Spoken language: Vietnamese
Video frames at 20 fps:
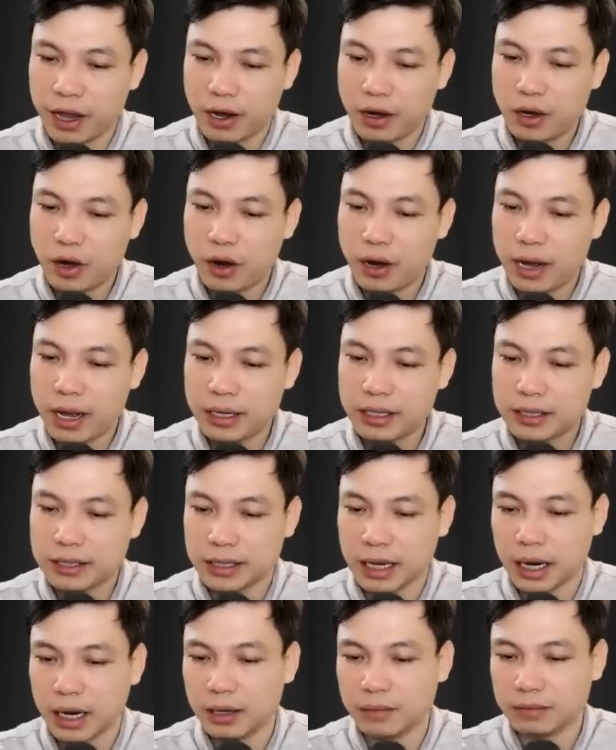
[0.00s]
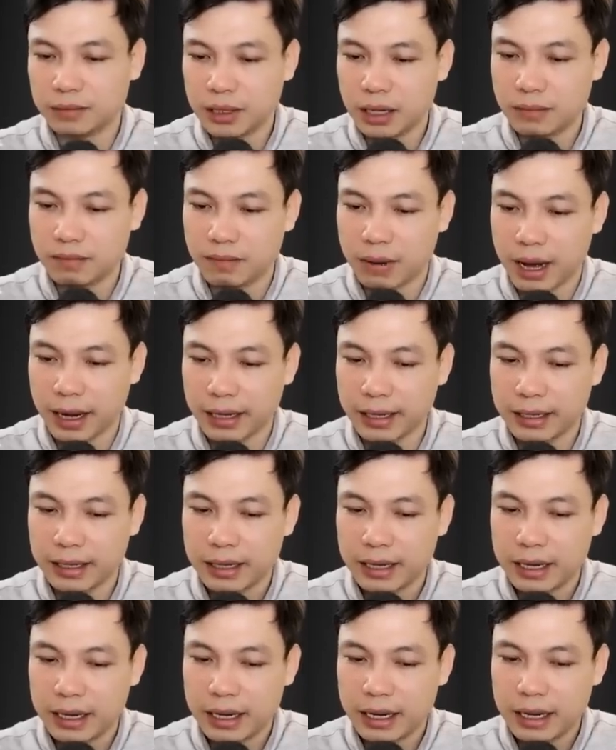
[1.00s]
Bất chợt trường làng nhìn về phía
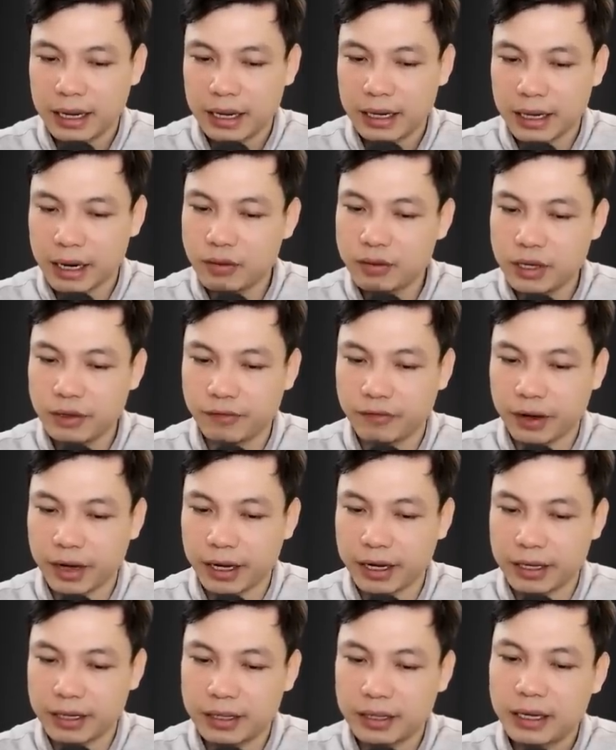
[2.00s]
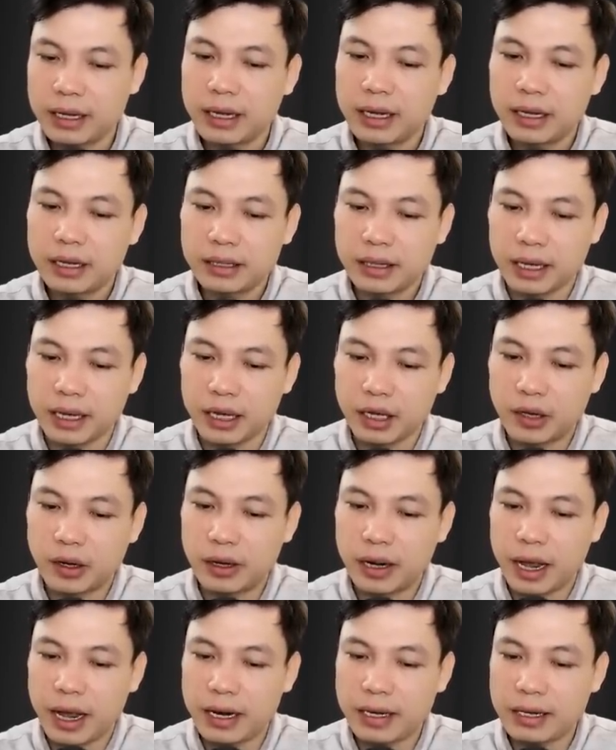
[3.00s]
Ô Môn ánh mắt sắc lẹm rồi quát:
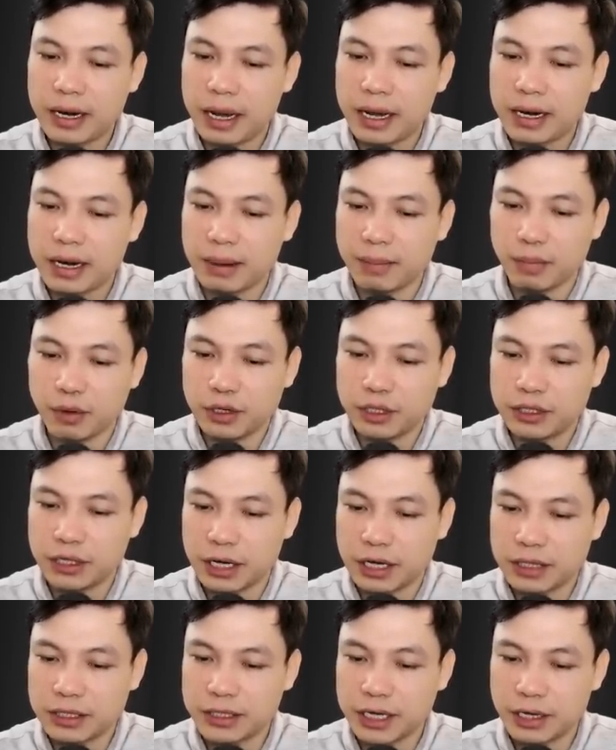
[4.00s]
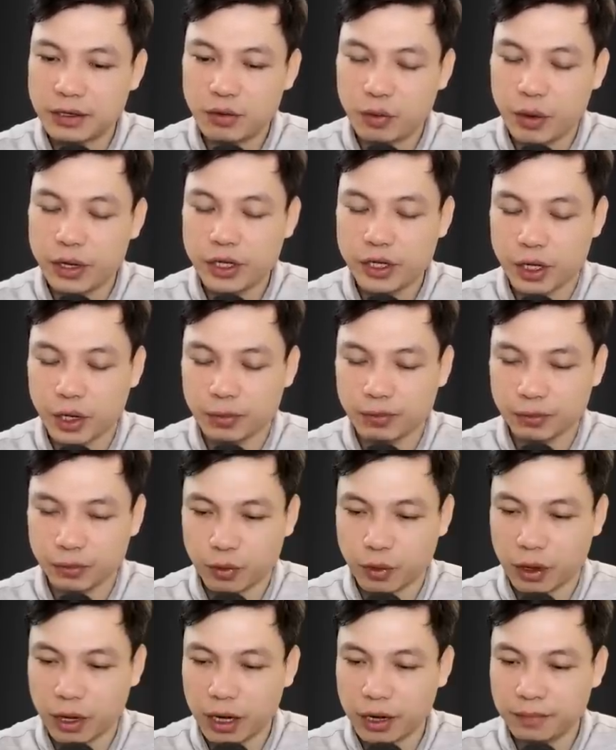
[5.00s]
Là mày, chính là mày,
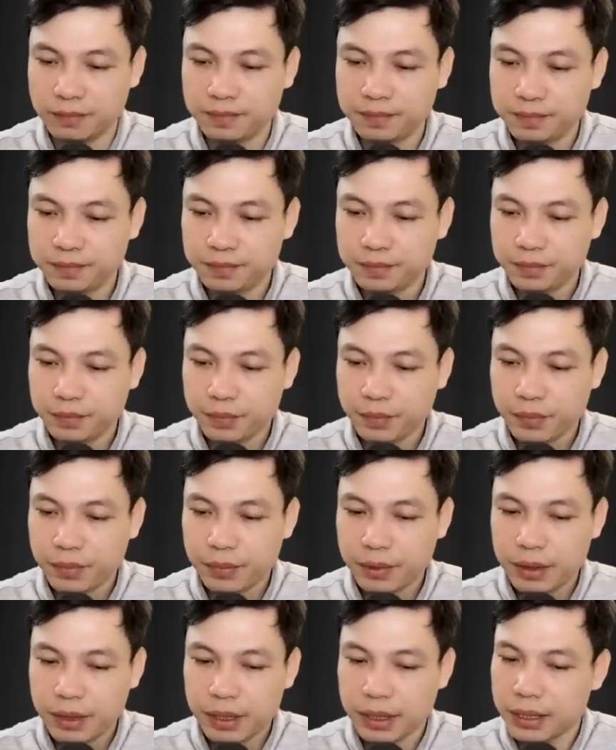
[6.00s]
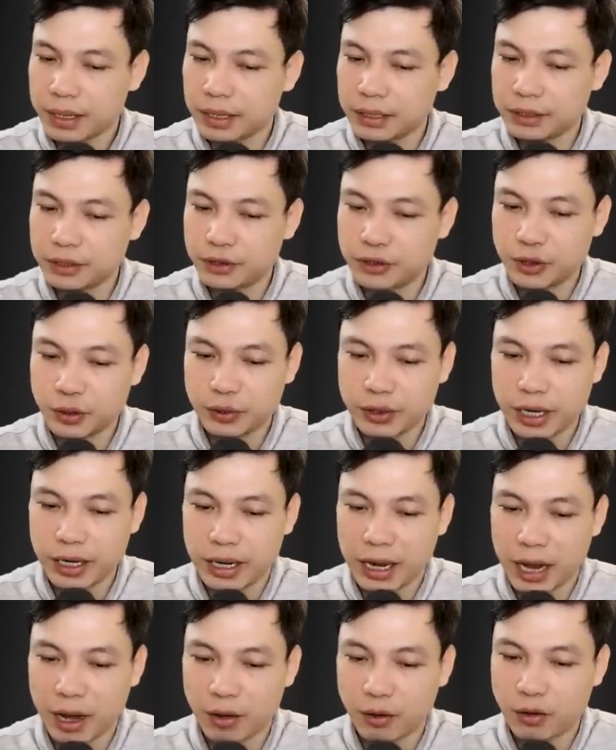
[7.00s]
mày đã gây nên cảnh này,
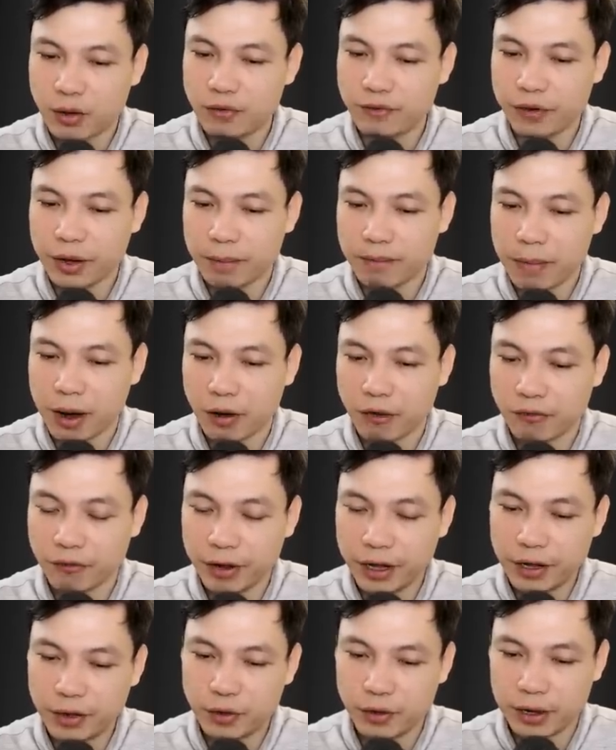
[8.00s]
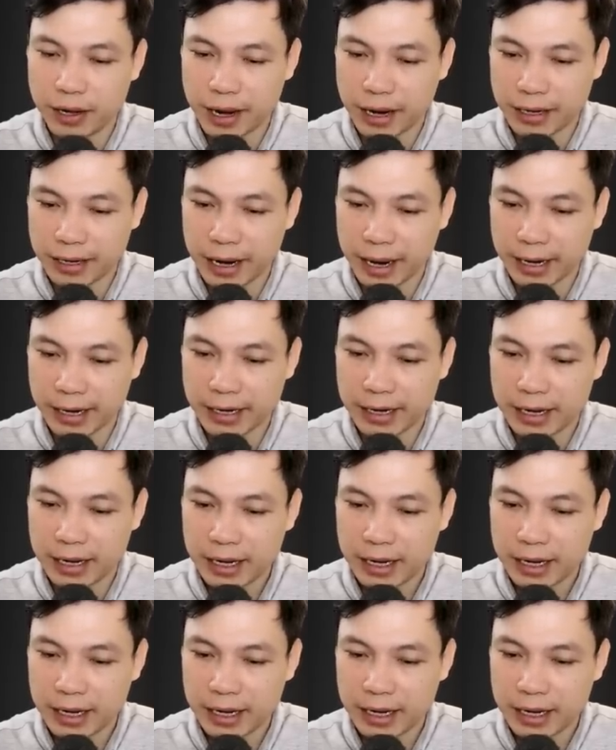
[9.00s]
mày đúng là báo hại, tại sao?